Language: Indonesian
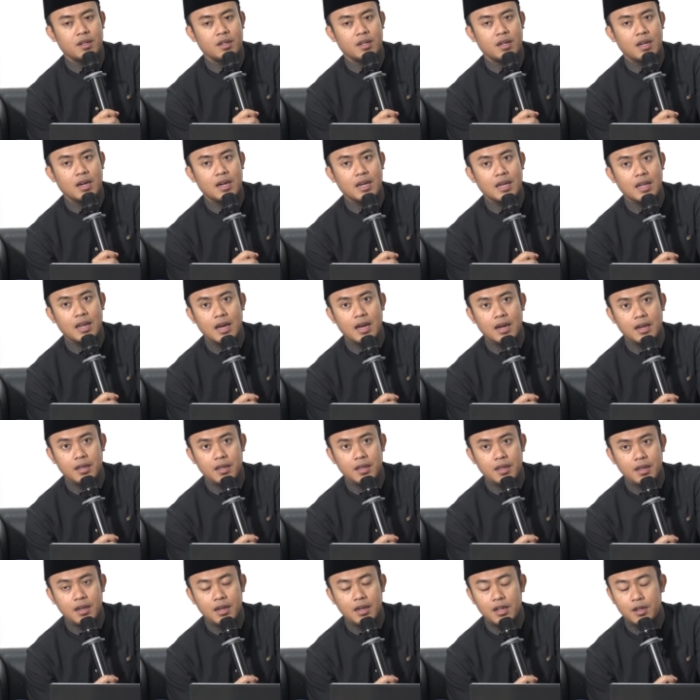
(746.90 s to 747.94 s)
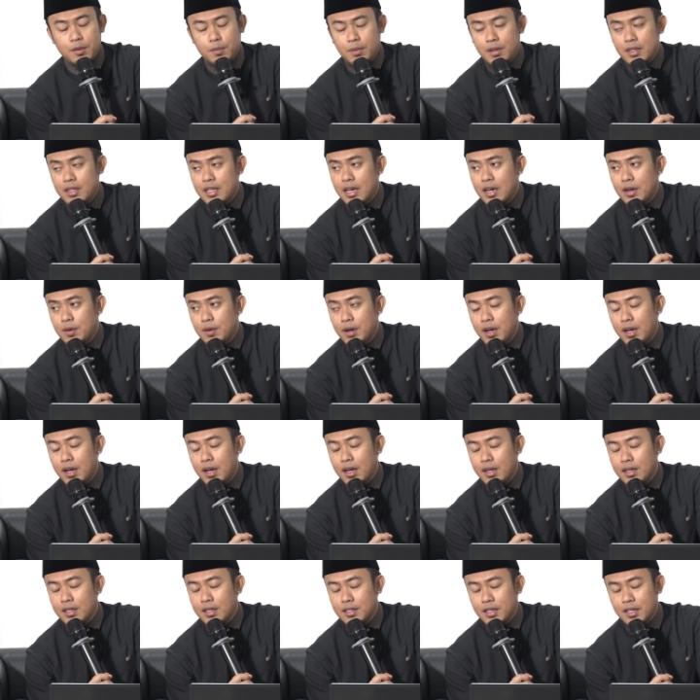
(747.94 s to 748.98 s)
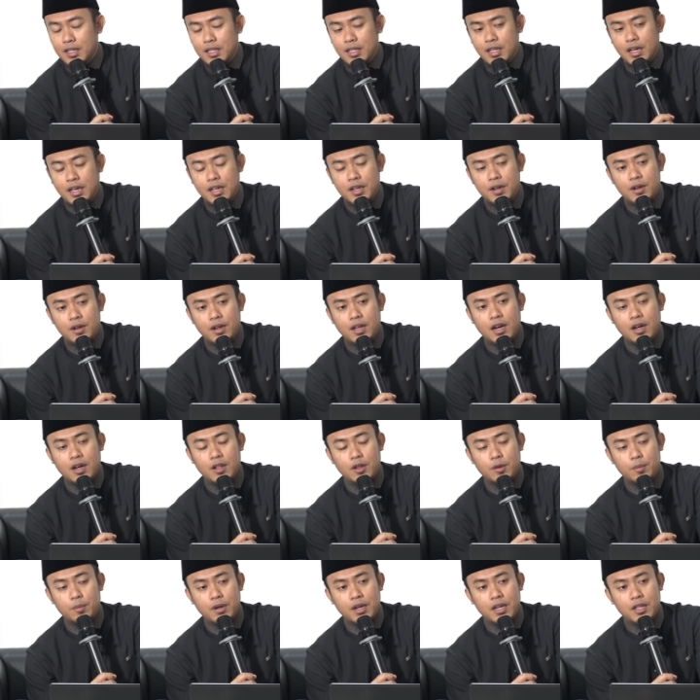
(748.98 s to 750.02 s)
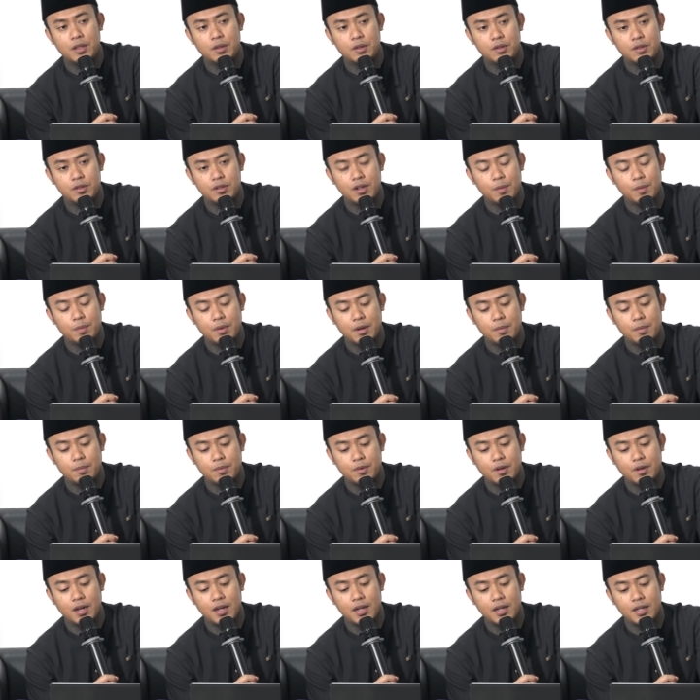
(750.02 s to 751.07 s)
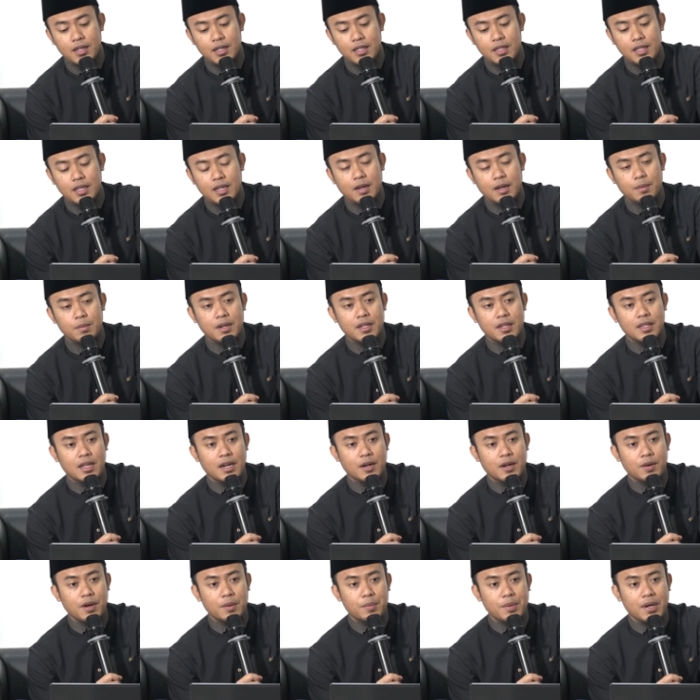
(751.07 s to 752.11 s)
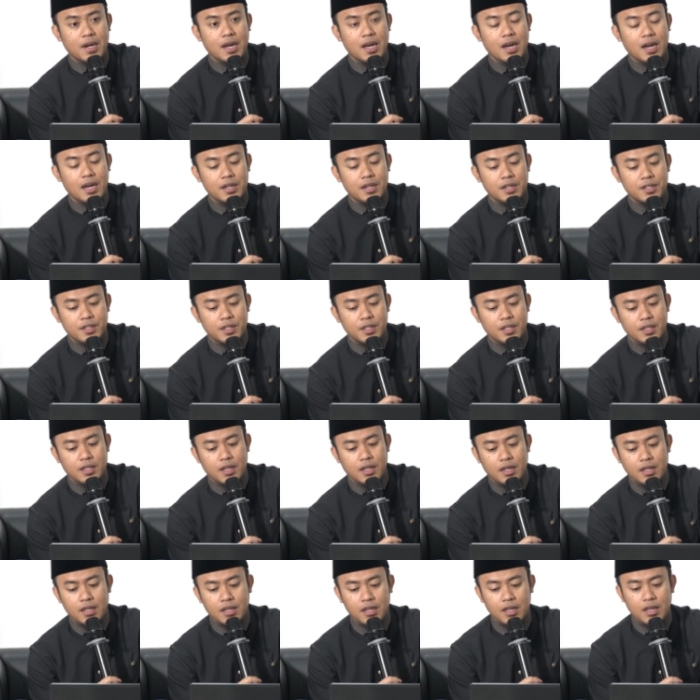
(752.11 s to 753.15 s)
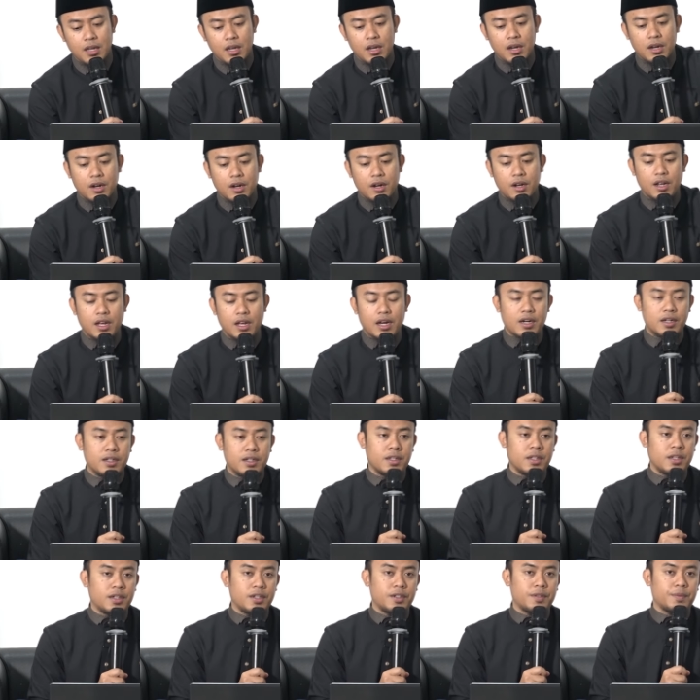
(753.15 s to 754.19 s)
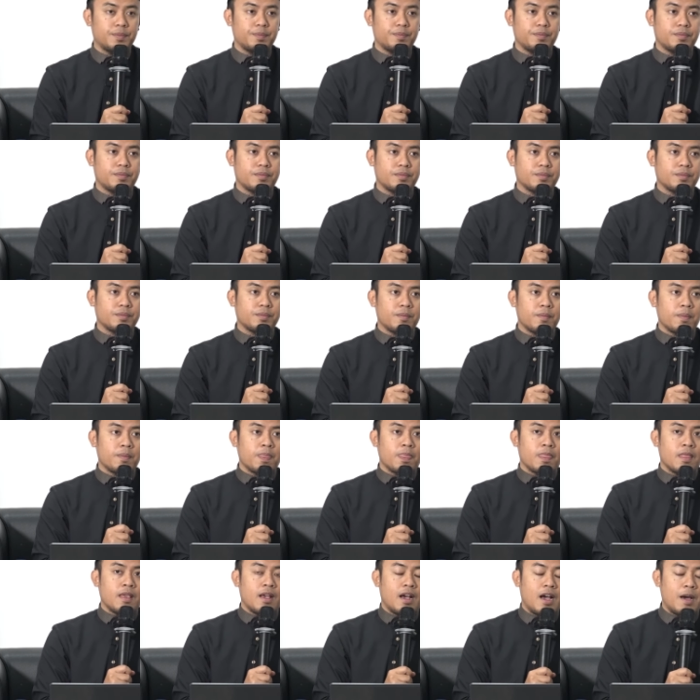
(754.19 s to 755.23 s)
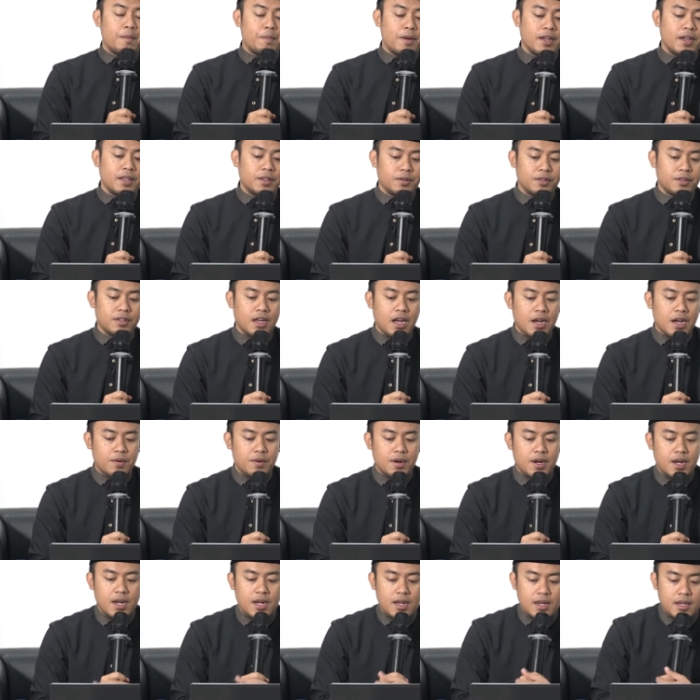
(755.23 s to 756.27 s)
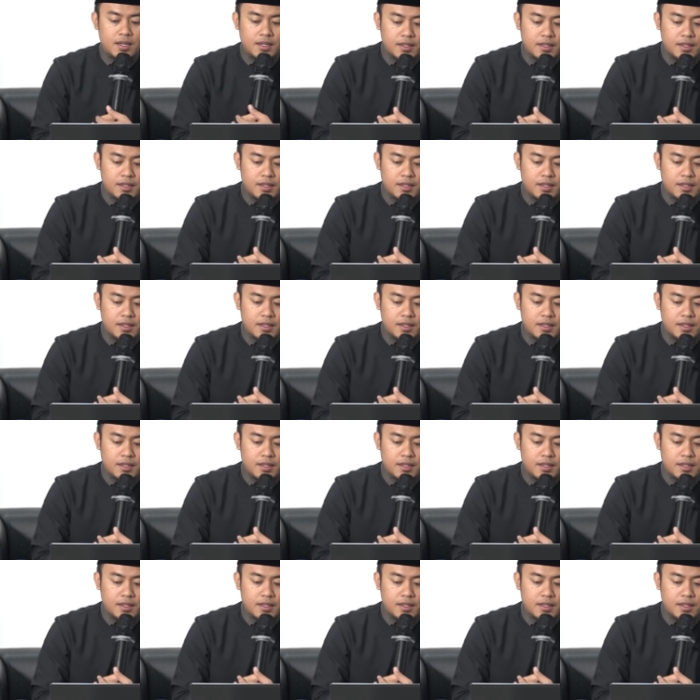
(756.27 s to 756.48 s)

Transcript: laki-laki kalau bertakwa dicintai oleh Allah begitu juga perempuan ketika bertakwa maka akan dicintai oleh Allah apa itu takwa